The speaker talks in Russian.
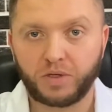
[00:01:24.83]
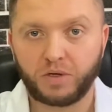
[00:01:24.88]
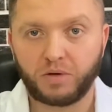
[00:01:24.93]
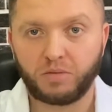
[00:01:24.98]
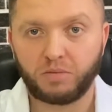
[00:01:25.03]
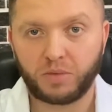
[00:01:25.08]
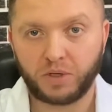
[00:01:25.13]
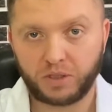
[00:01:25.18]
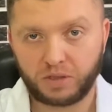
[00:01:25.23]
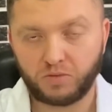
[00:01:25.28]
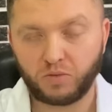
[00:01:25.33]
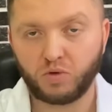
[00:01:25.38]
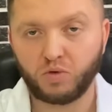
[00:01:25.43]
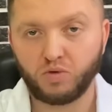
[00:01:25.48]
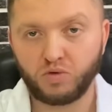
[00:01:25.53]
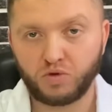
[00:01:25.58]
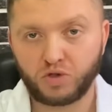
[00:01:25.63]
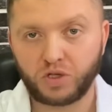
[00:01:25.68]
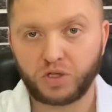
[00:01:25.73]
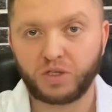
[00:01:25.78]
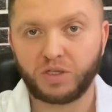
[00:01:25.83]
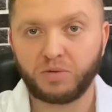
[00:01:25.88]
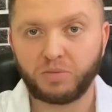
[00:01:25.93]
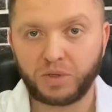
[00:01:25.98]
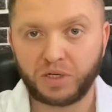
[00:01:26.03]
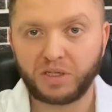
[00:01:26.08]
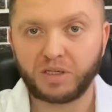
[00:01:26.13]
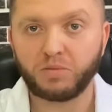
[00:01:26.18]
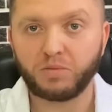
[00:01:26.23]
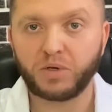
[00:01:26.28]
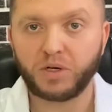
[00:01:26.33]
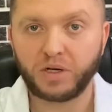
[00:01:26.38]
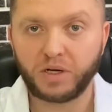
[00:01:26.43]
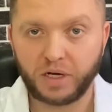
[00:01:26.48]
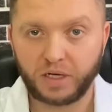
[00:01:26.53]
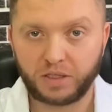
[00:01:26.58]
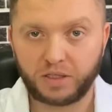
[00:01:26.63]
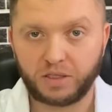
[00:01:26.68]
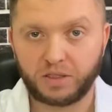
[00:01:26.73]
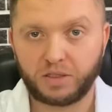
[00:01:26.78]
Поэтому лучше не пренебрегайте
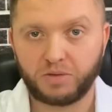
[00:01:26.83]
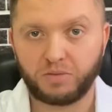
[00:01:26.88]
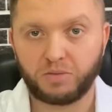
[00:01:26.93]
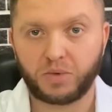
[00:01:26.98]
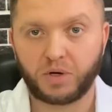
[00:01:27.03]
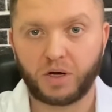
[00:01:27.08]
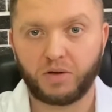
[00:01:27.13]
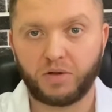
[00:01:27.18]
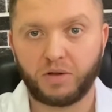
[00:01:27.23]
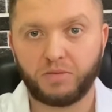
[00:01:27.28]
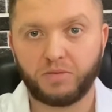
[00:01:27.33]
этим правилом.